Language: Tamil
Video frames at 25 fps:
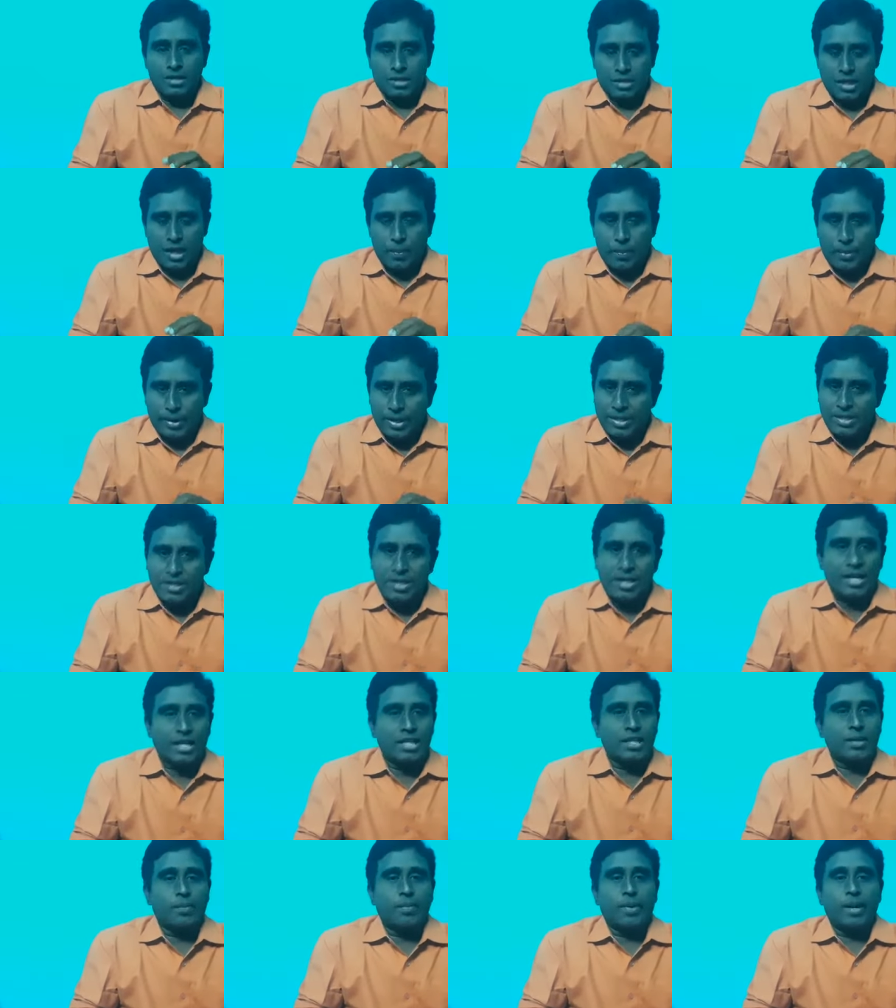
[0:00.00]

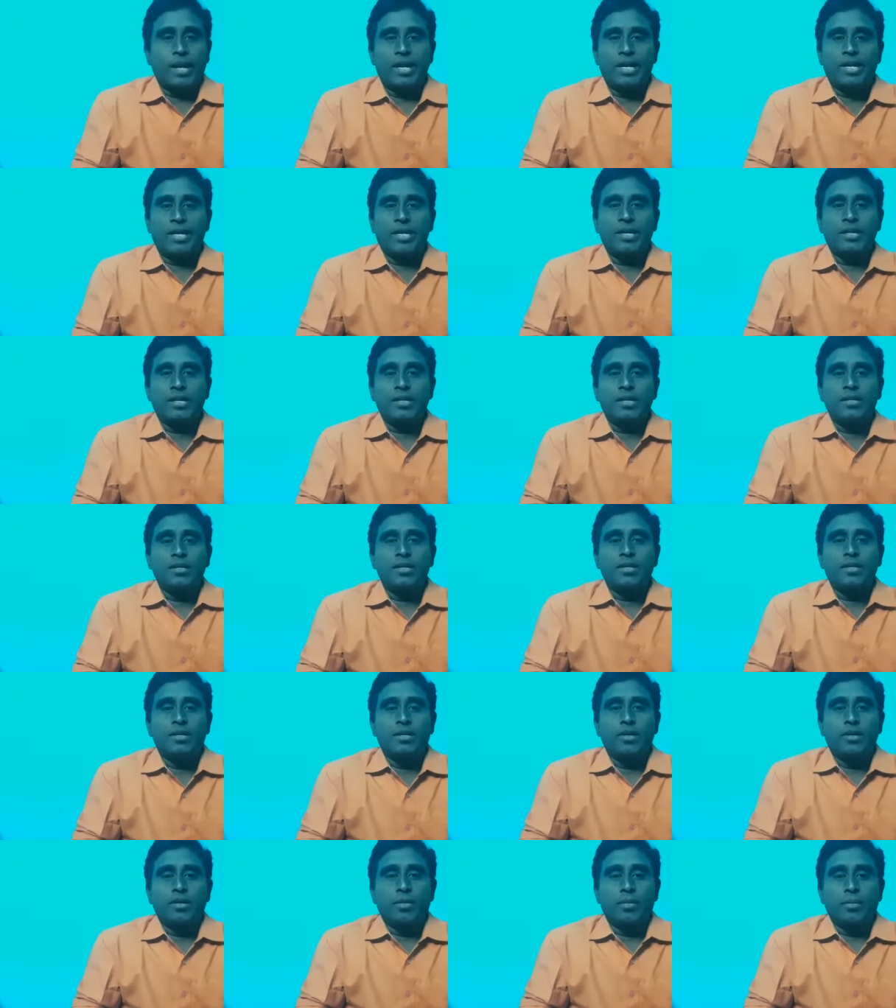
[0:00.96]
சாப்பிட்றதுக்கான அந்த பிளேட்டு
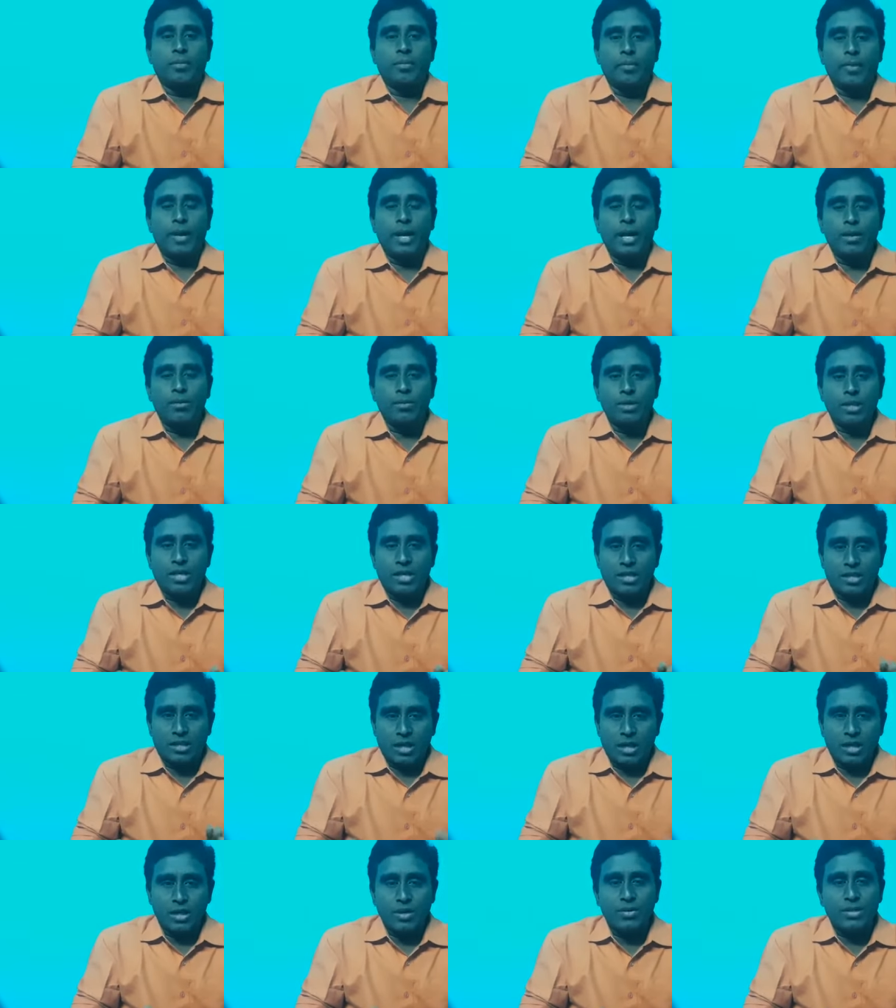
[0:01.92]
மேலும்
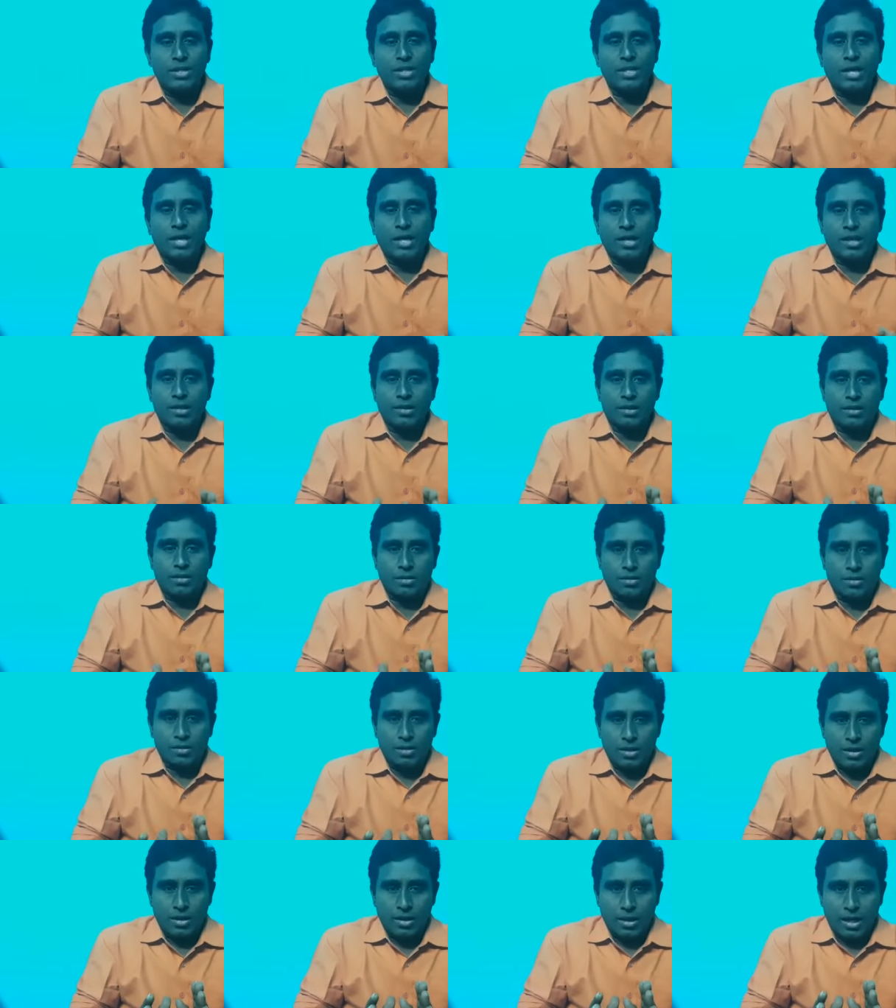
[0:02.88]
நீங்கள் தங்குவதற்கான
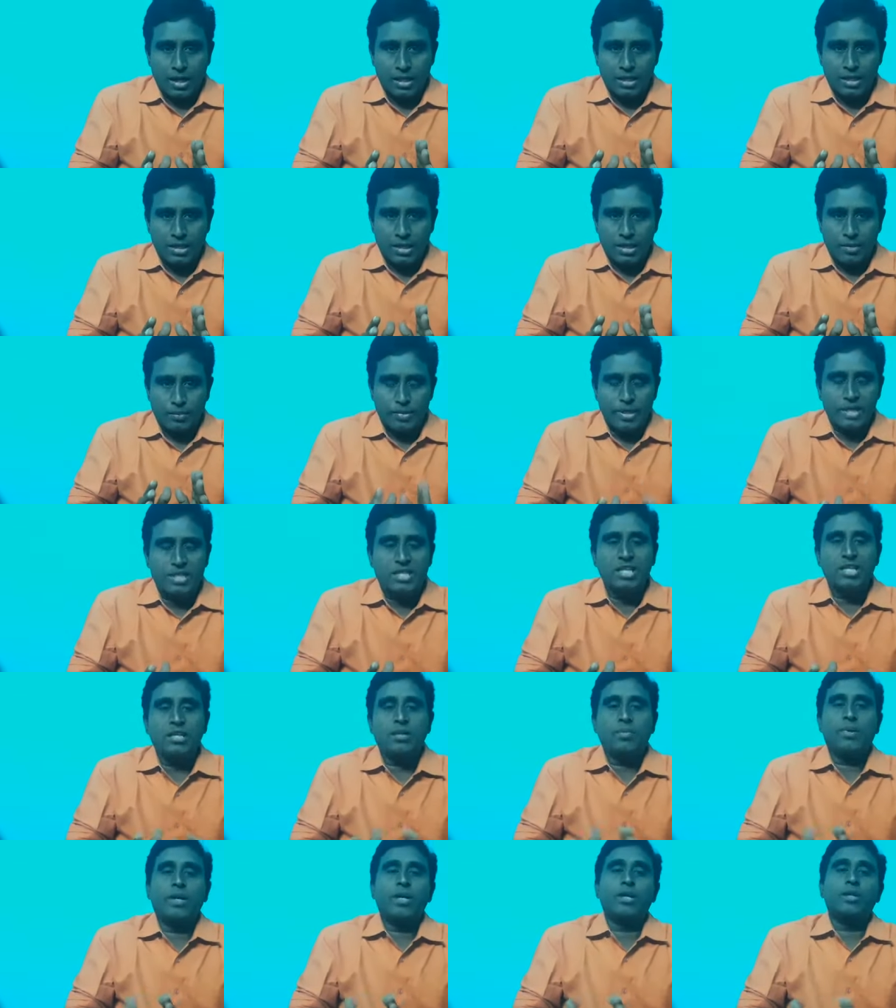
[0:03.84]
அந்த
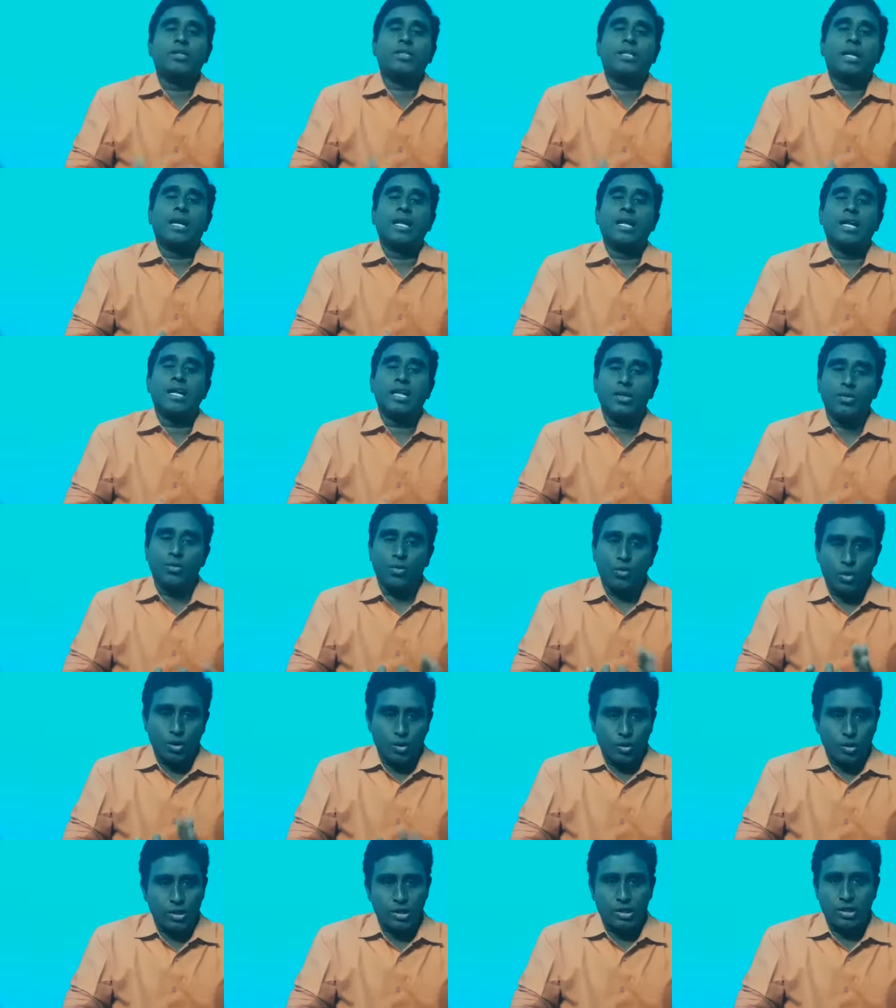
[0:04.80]
பெட்ஷீட் மற்றும் தலையணை
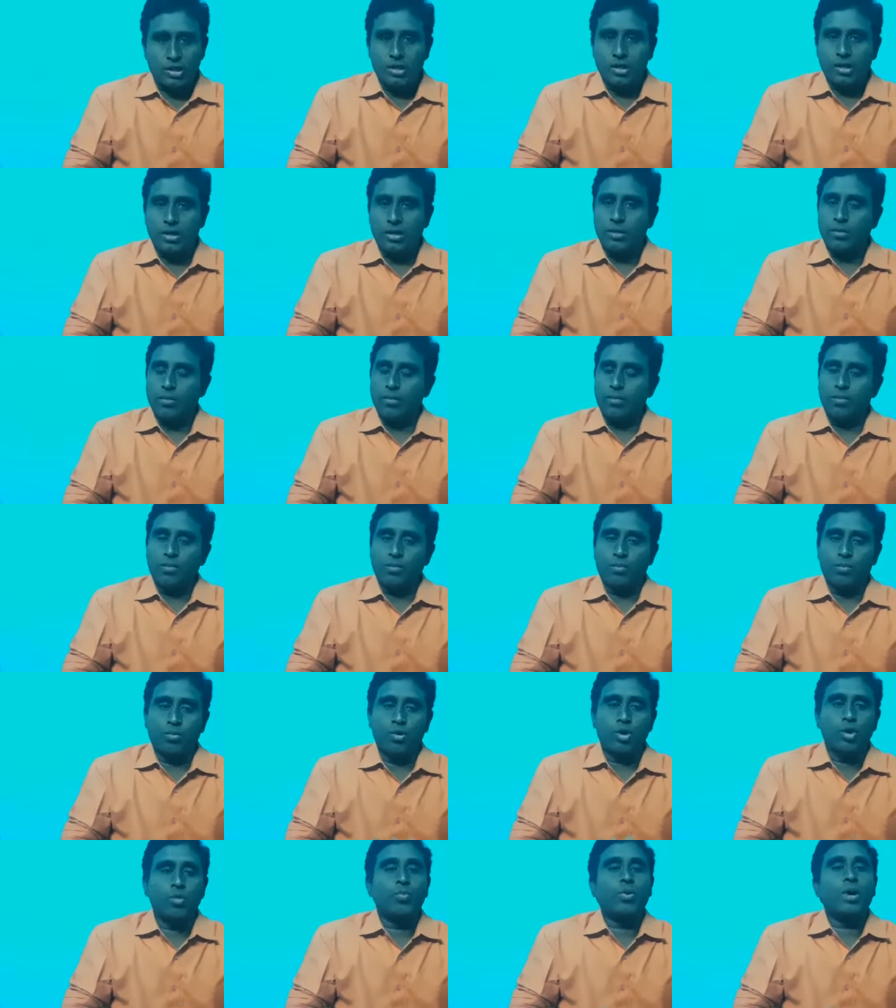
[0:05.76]
உங்களுடைய
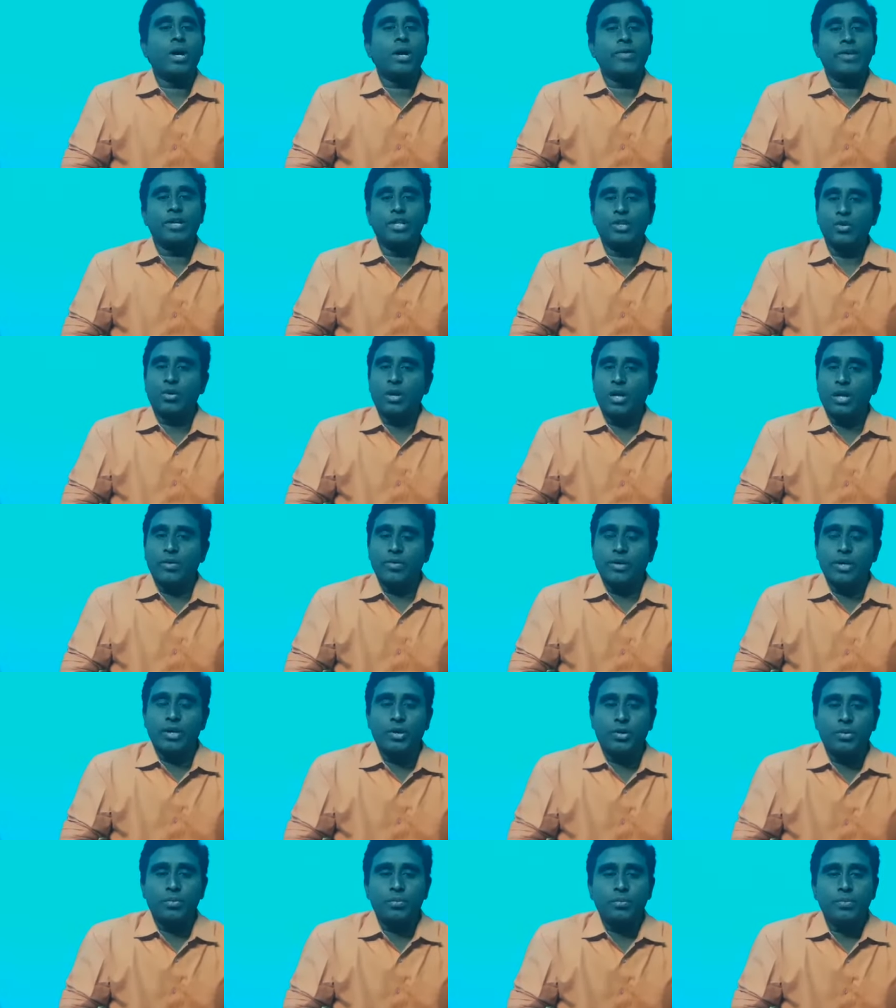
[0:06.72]
பொறுப்பாக வைத்துக்கொள்ள
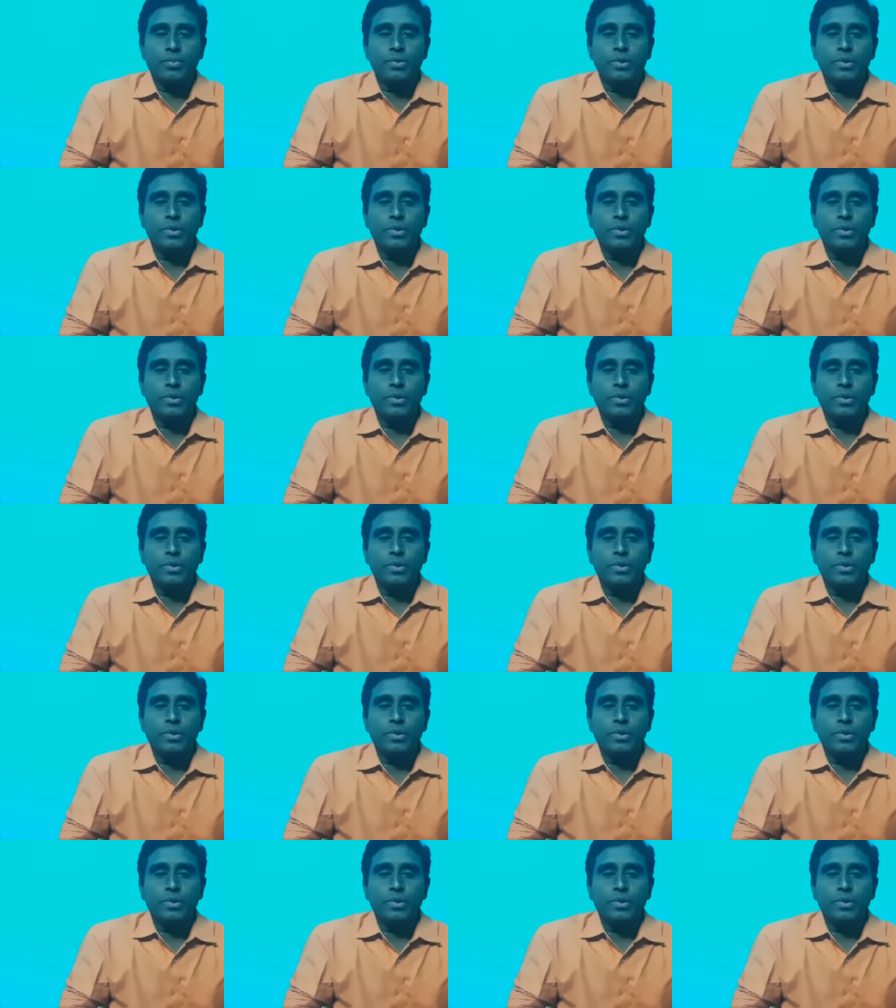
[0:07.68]
வேண்டும்